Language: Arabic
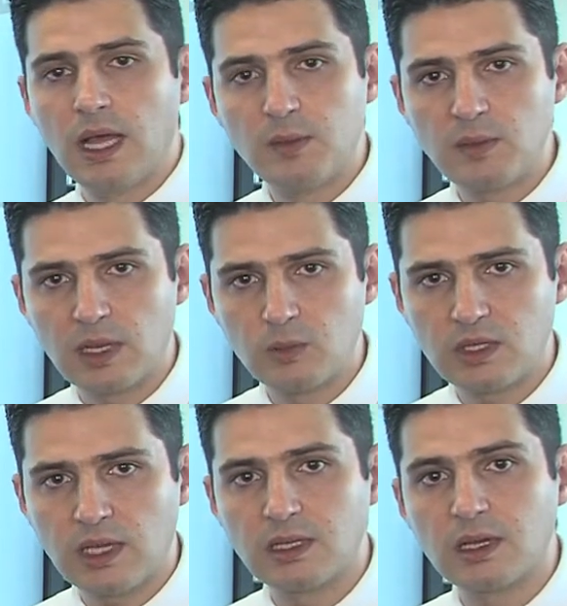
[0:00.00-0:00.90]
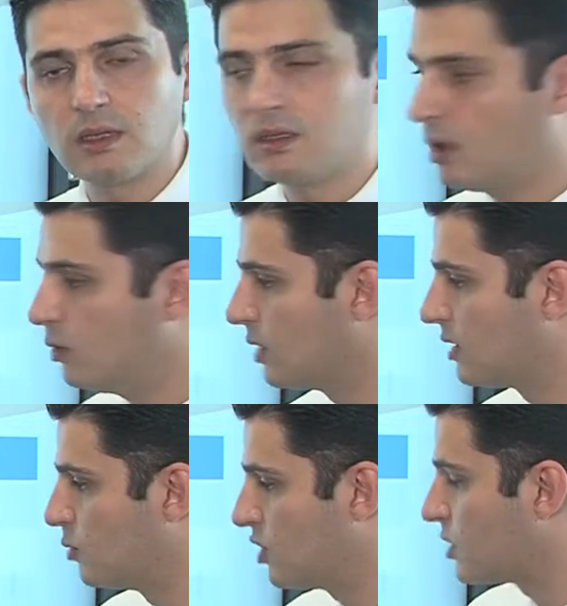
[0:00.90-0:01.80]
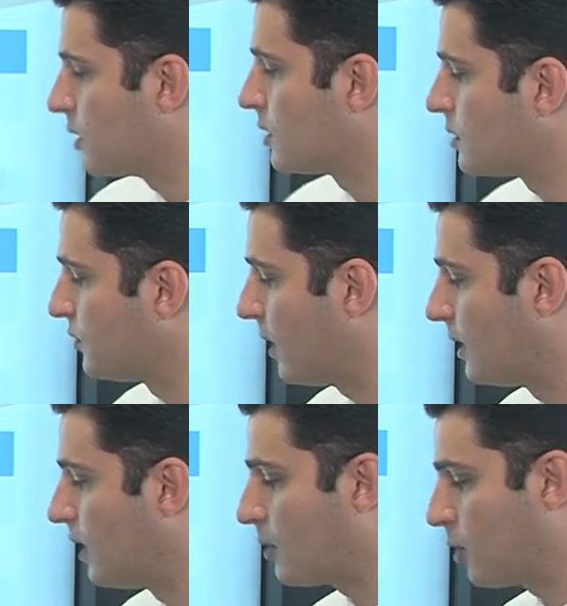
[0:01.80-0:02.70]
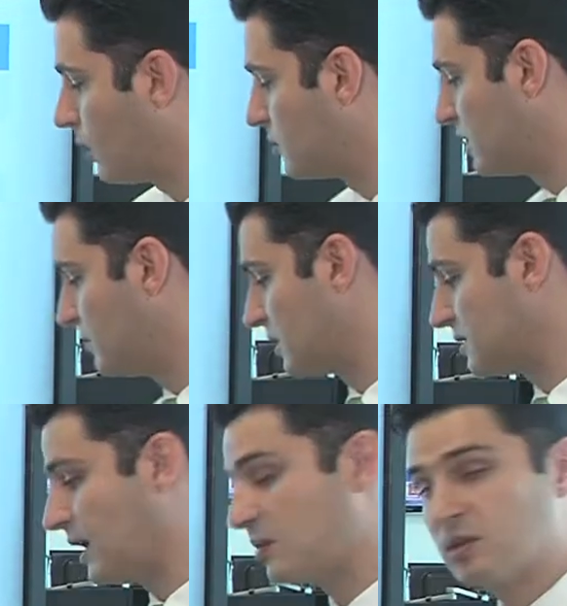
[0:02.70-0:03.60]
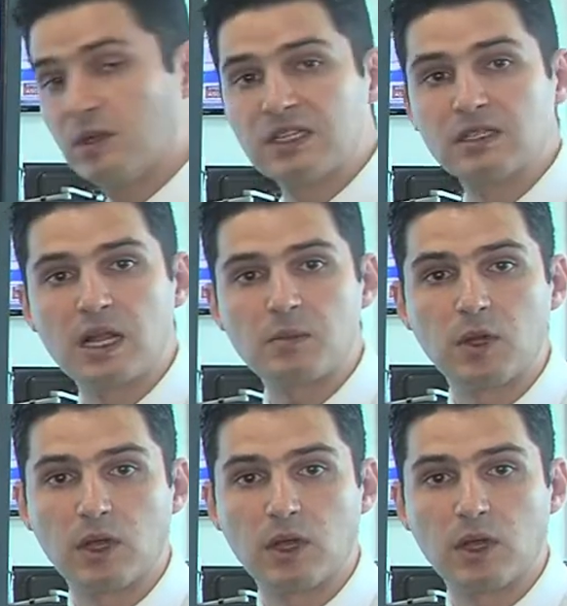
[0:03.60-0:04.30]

المملكة المتحدة قد يعود هذا المؤشر للارتفاع إلى 54.5 من أصل